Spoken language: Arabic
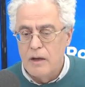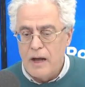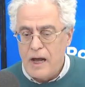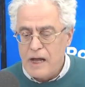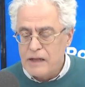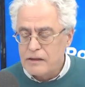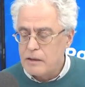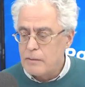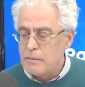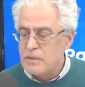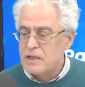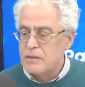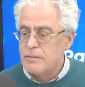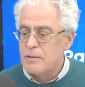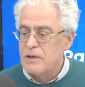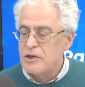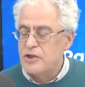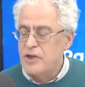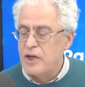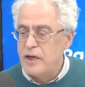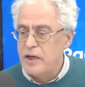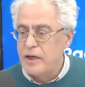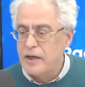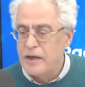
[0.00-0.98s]
حتى بالنسبه
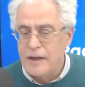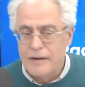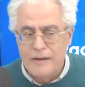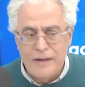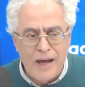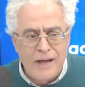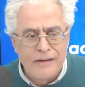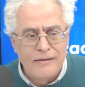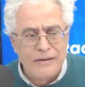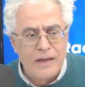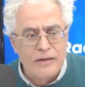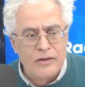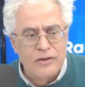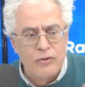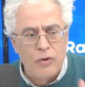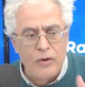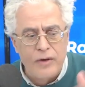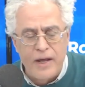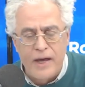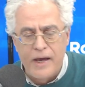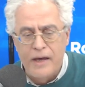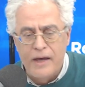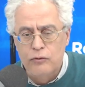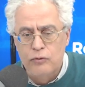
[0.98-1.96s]
للشركات حتى
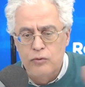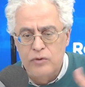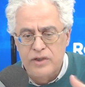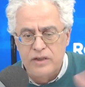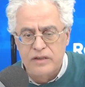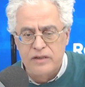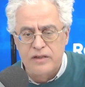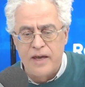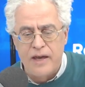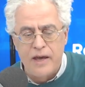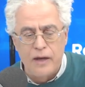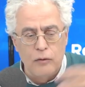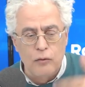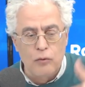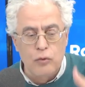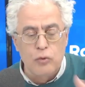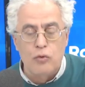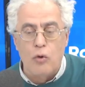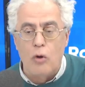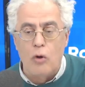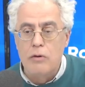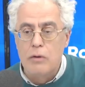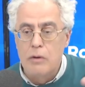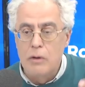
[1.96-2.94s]
السوناد والستاج
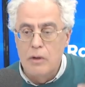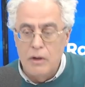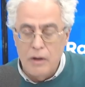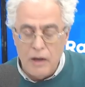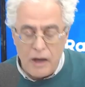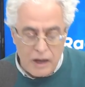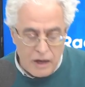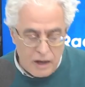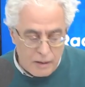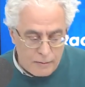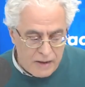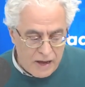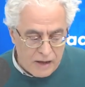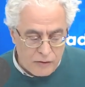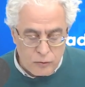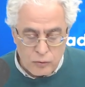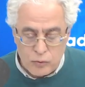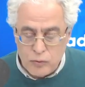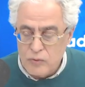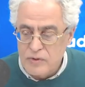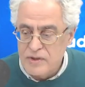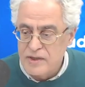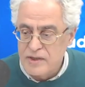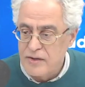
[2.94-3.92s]
والكل على بعضه
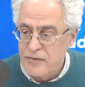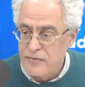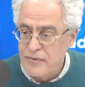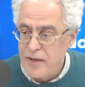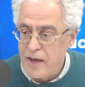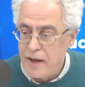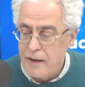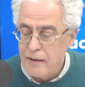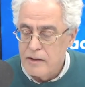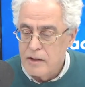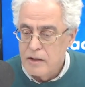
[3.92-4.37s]
دون استثناء